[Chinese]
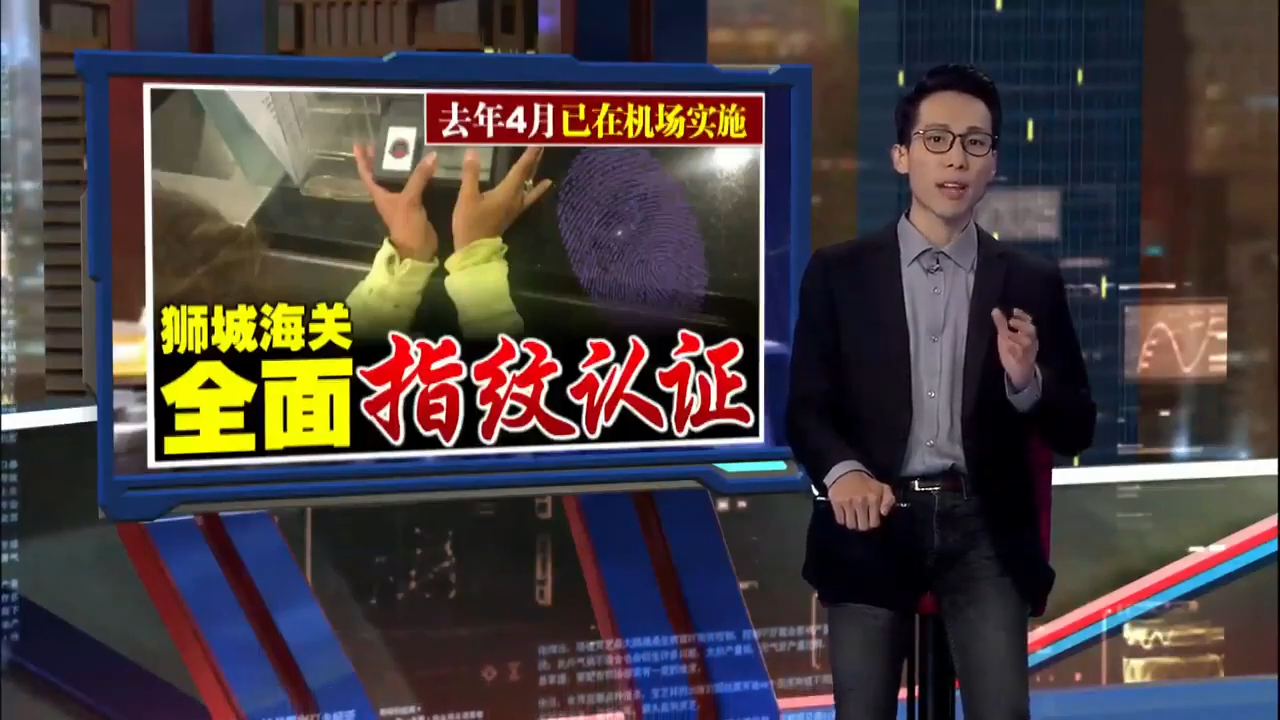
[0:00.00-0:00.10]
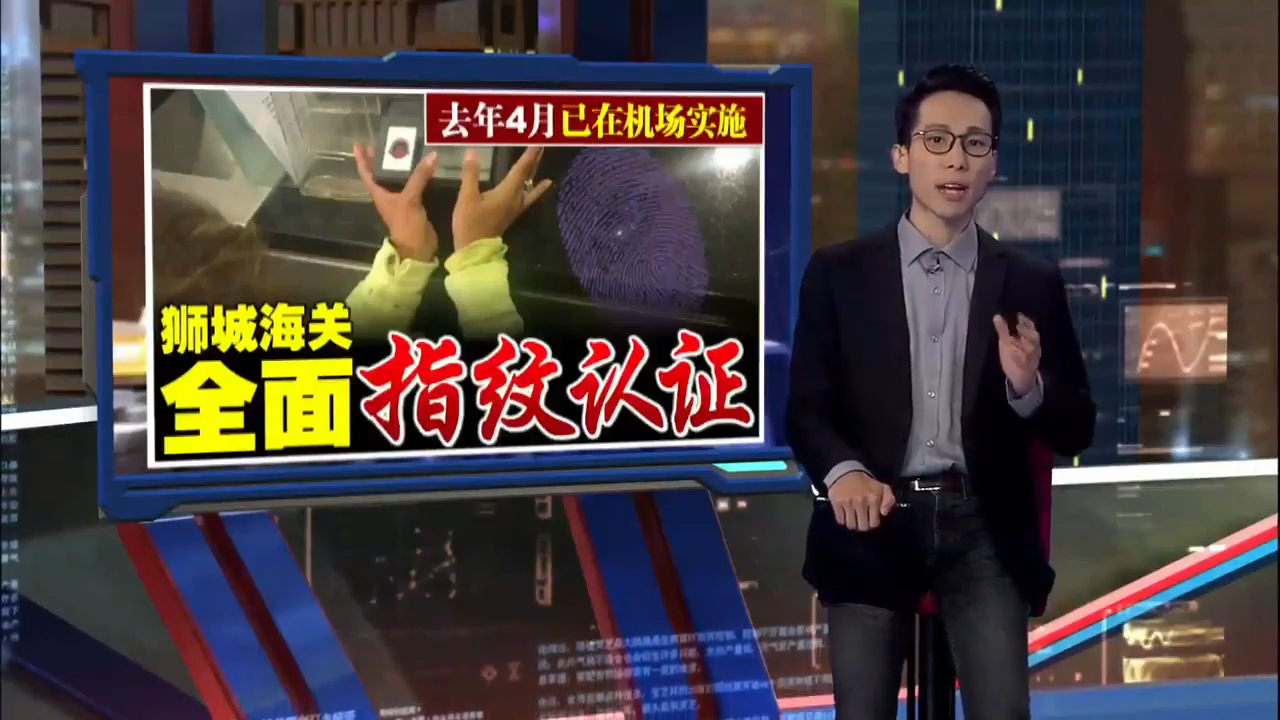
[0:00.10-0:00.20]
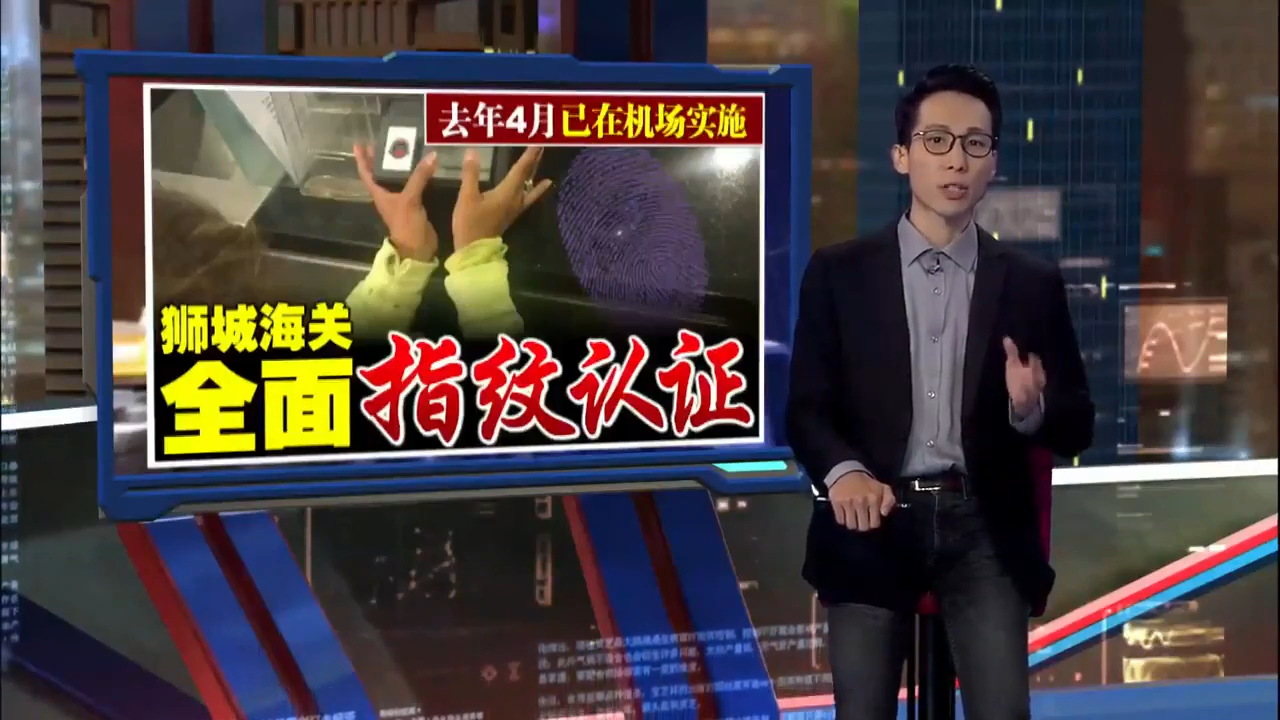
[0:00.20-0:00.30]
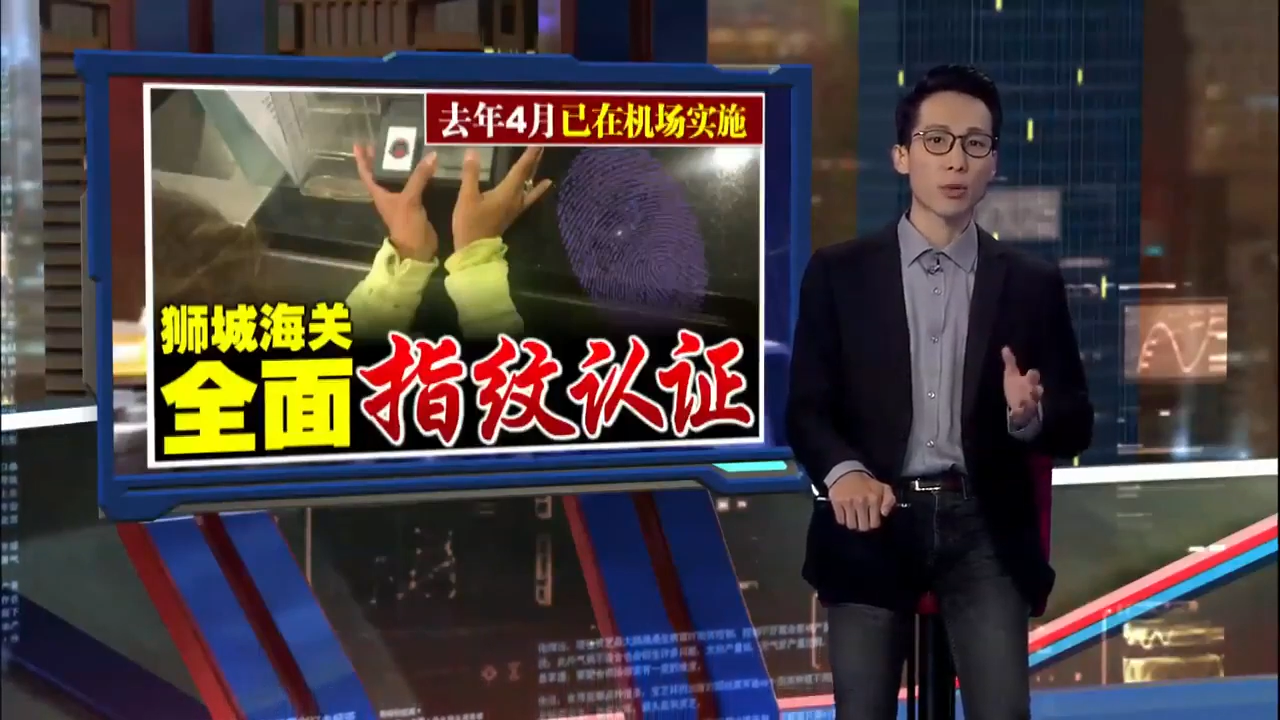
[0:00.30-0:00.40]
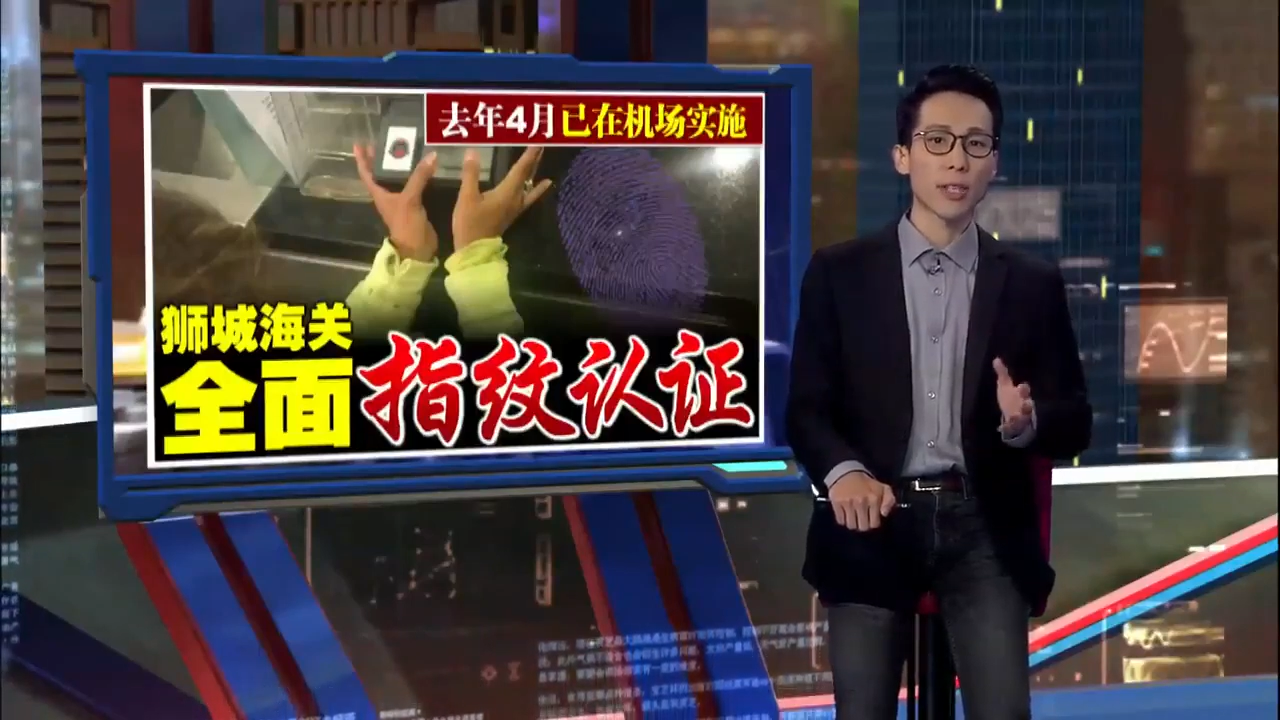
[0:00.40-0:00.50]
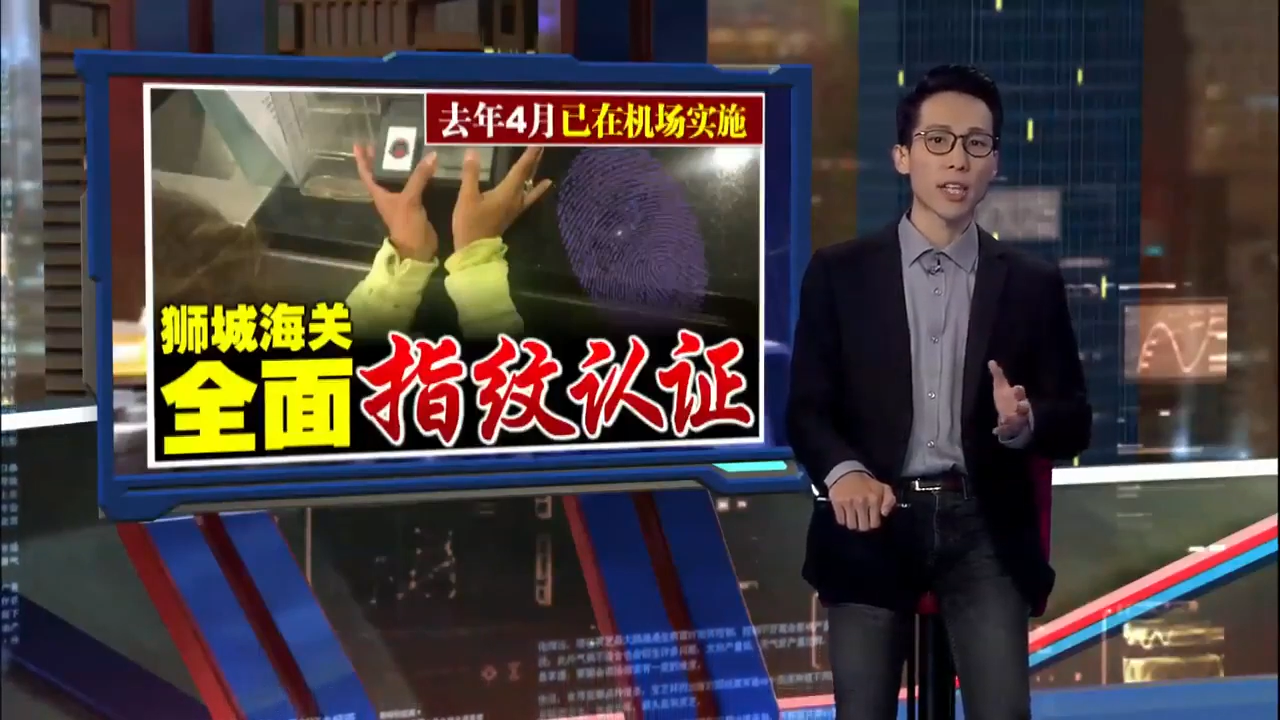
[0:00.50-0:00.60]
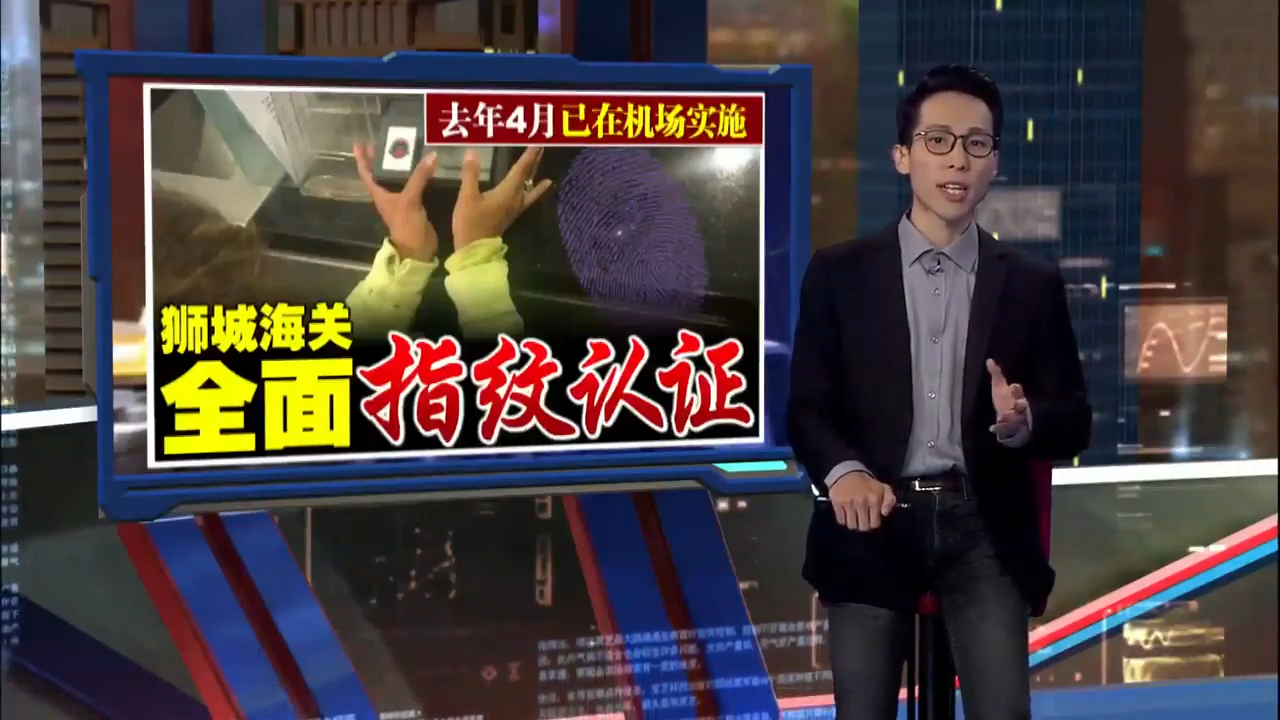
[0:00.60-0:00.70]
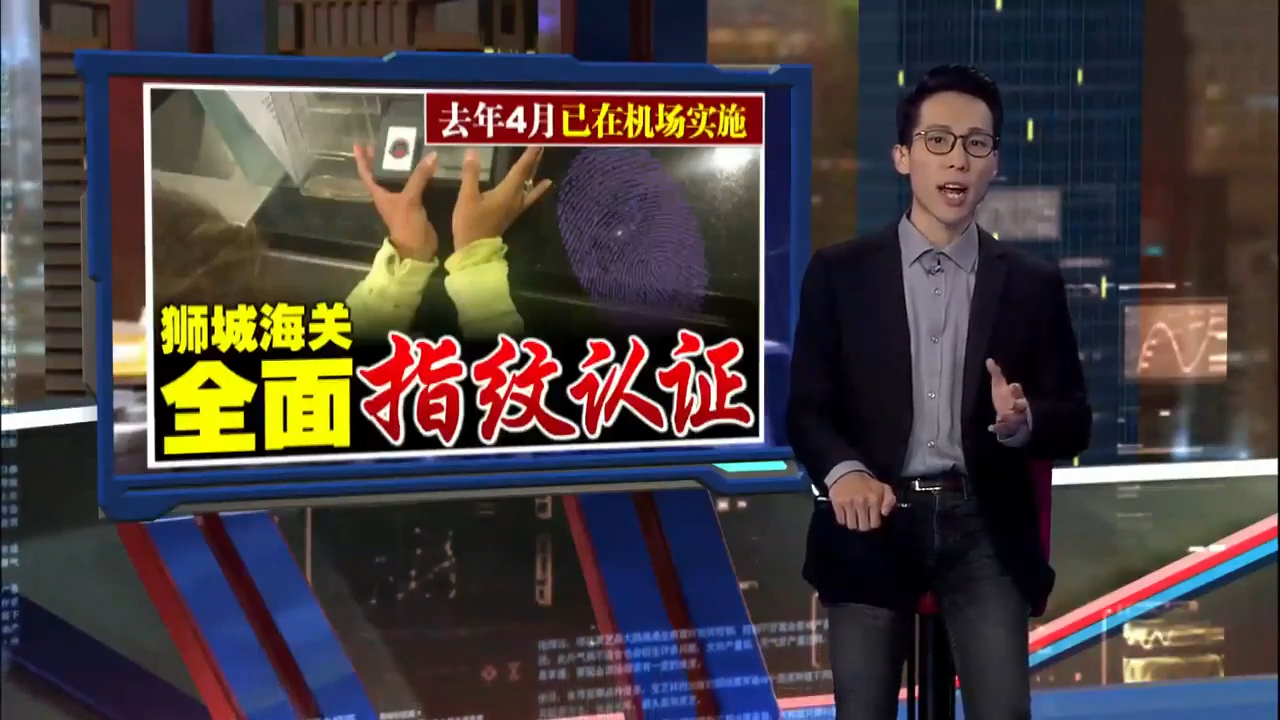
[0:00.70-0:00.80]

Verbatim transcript: 大士关卡